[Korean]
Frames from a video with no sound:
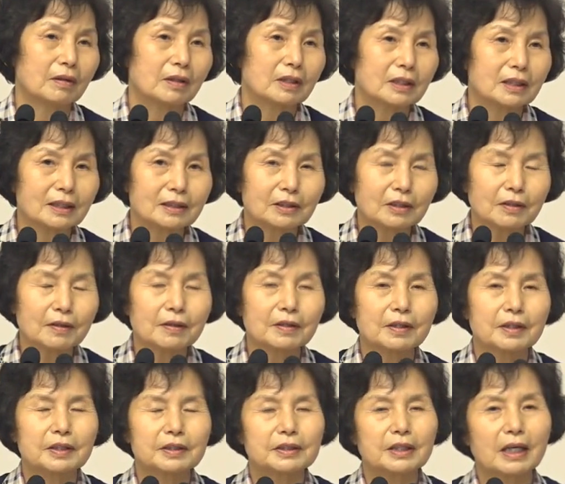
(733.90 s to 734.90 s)
그래서
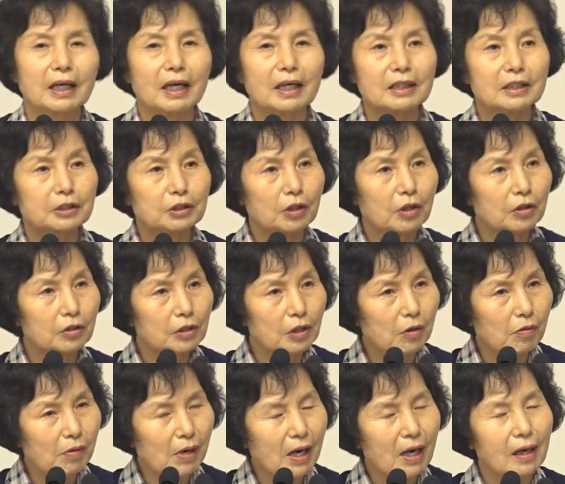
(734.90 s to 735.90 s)
제가 이
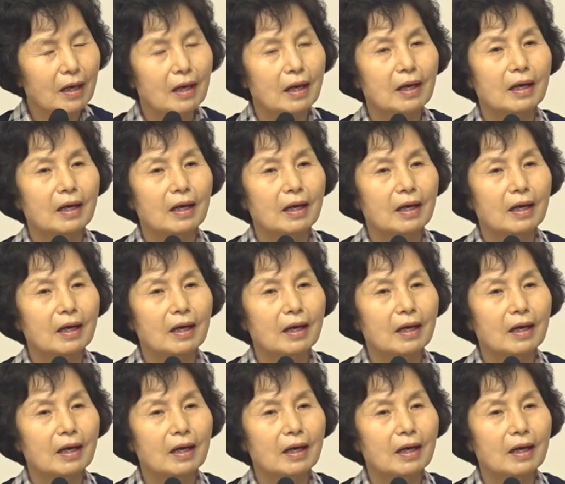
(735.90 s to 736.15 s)
성경과